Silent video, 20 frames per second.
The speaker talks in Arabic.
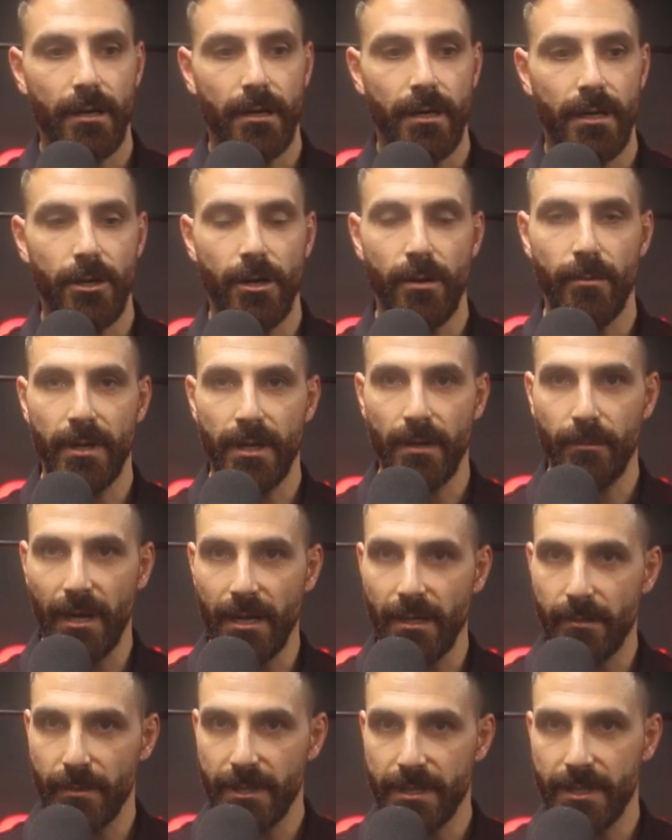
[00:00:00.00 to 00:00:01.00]
اليوم انا
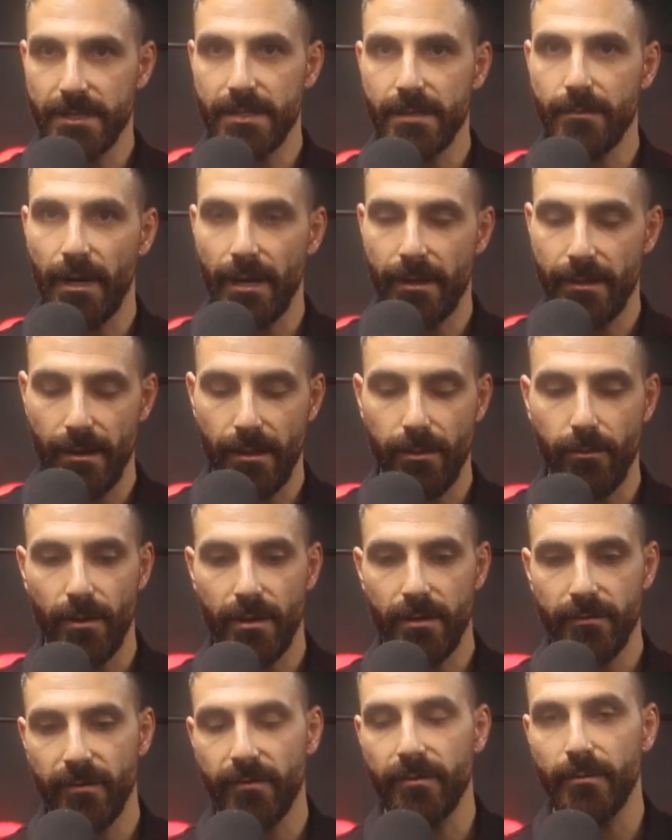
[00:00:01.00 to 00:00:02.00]
معلم مدرسه معي ثلث
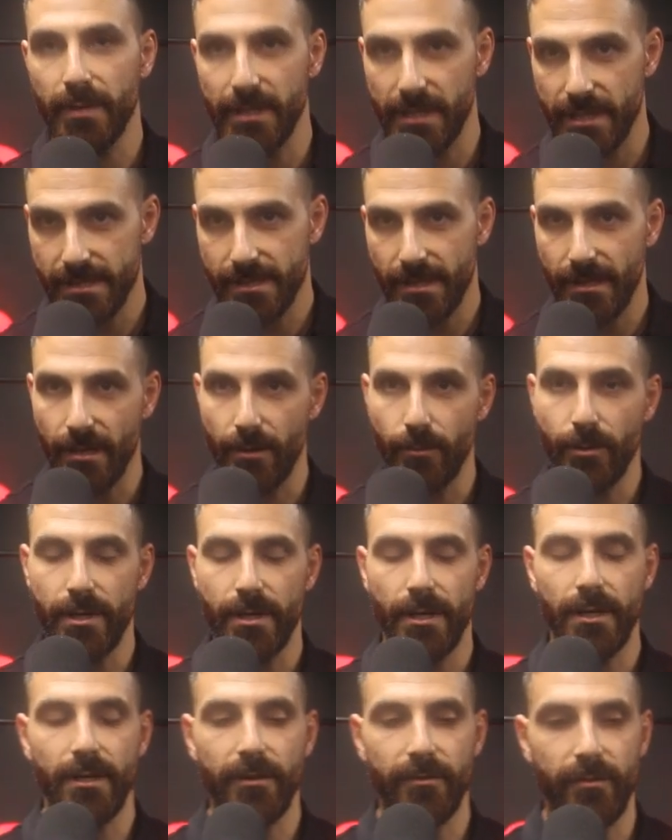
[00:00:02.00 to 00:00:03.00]
وظيفه في المدرسه
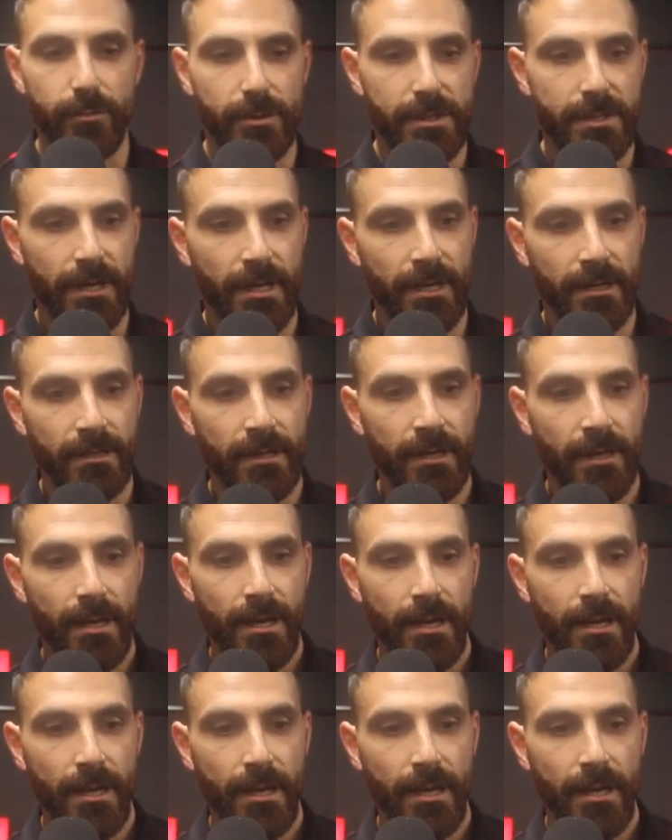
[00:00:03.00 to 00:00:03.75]
الثانويه عندنا في بوسنان